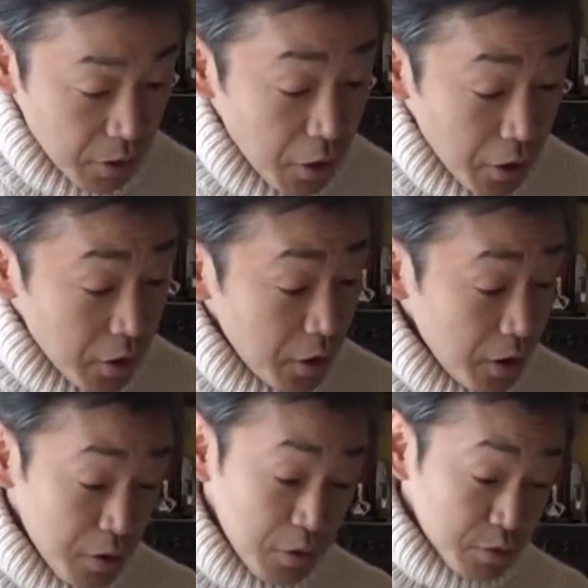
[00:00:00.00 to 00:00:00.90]
か
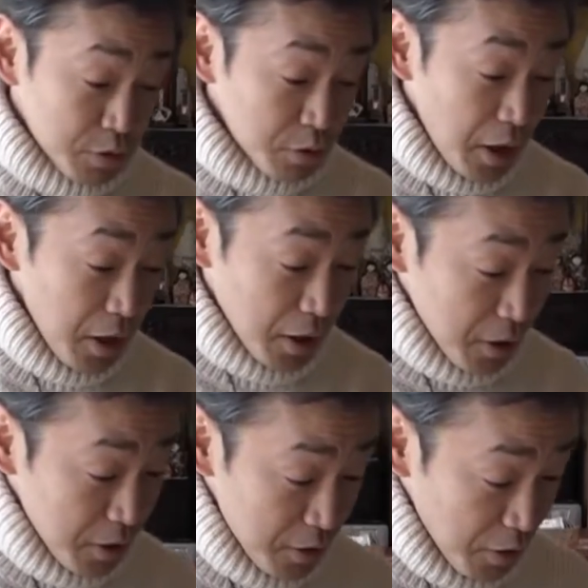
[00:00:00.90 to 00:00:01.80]
えー、すげえ
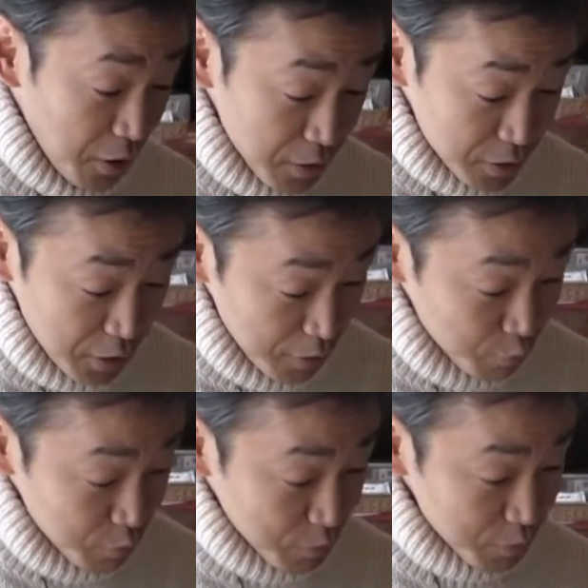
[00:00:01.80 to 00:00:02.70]
あじゃあ
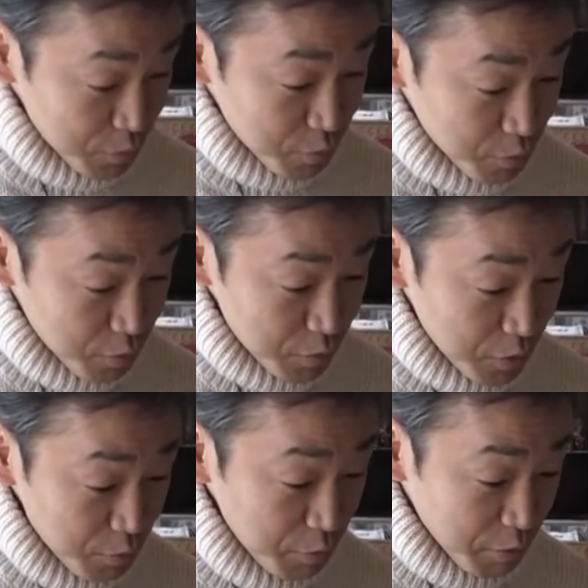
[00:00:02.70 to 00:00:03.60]
もうこれ
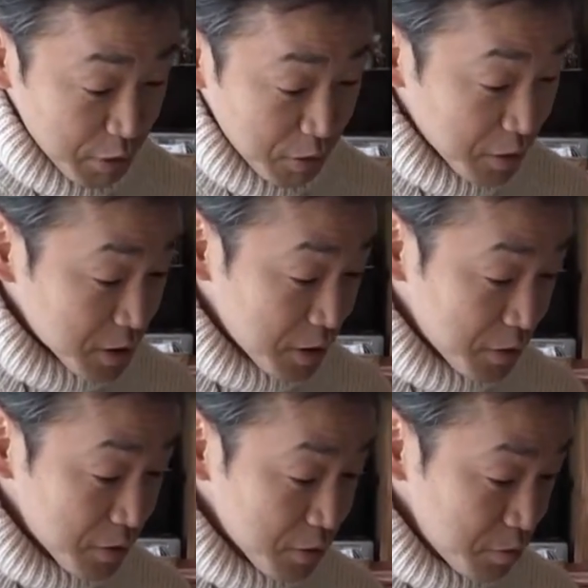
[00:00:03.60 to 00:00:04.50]
頼めばいいんだじゃ
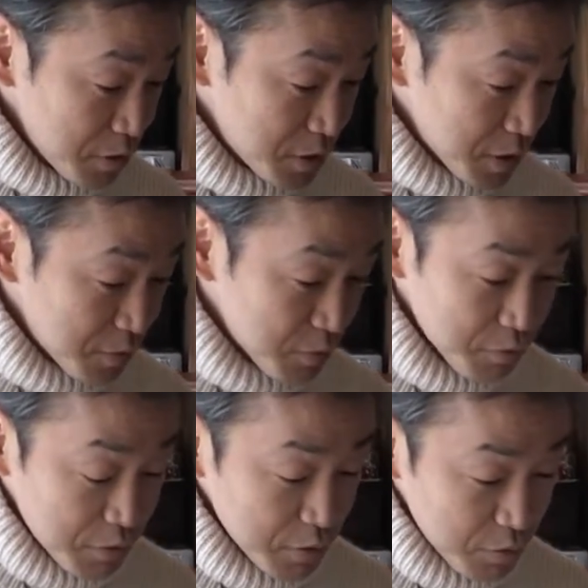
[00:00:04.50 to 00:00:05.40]
あよっちゃんの
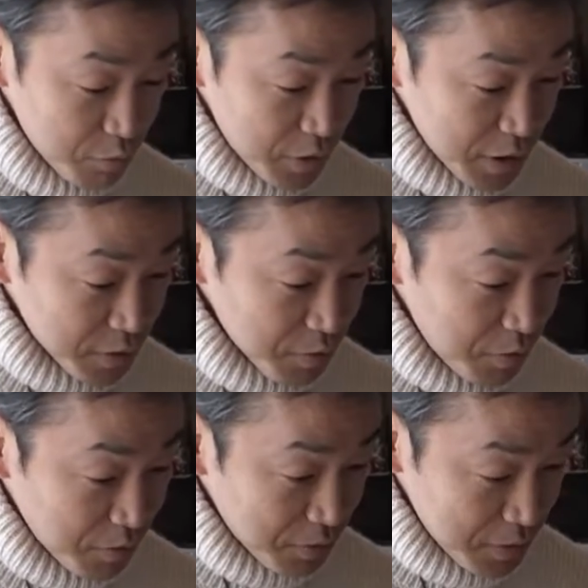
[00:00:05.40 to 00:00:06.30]
ふわとろムライス
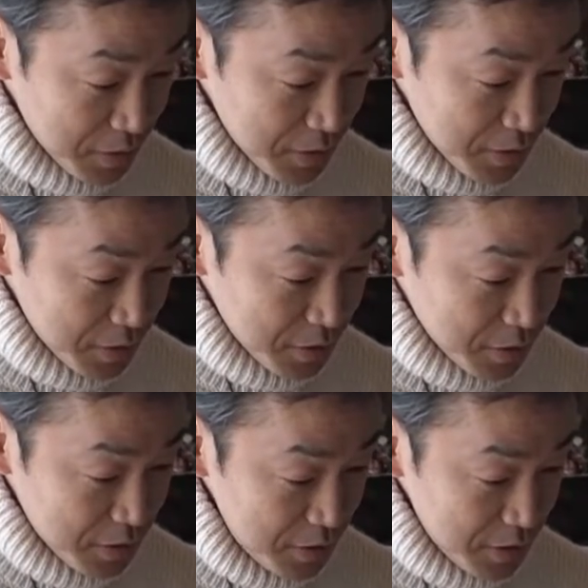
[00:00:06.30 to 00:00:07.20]
の
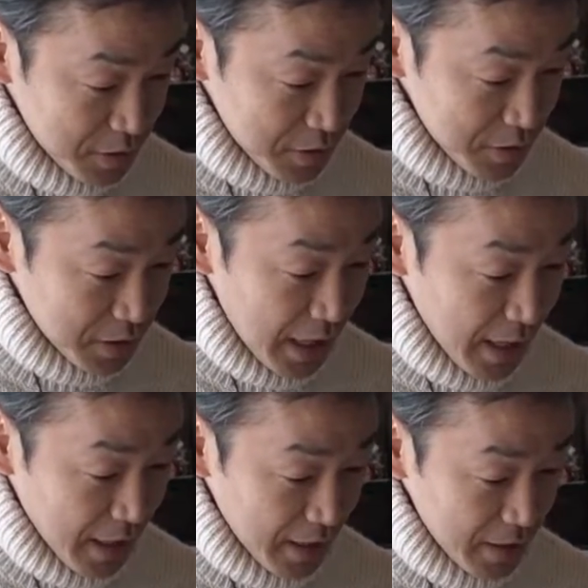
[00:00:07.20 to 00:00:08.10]
スイーツ
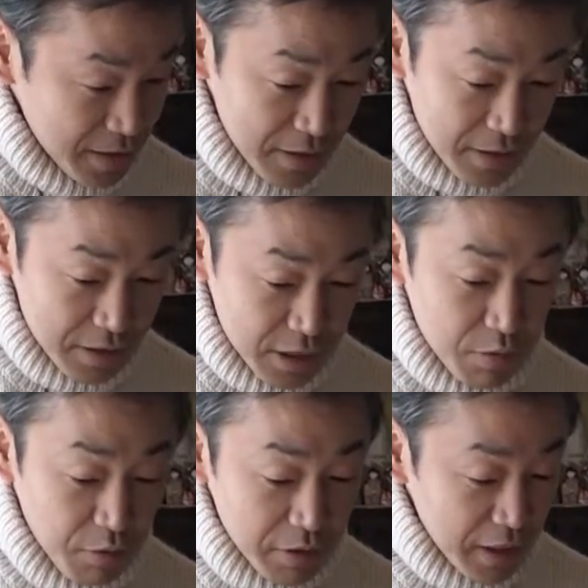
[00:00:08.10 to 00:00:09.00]
で、
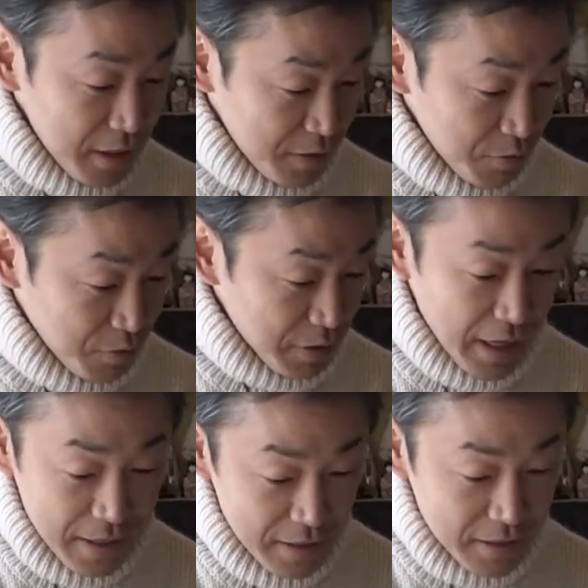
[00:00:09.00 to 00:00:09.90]
シフォンケーキの方で、は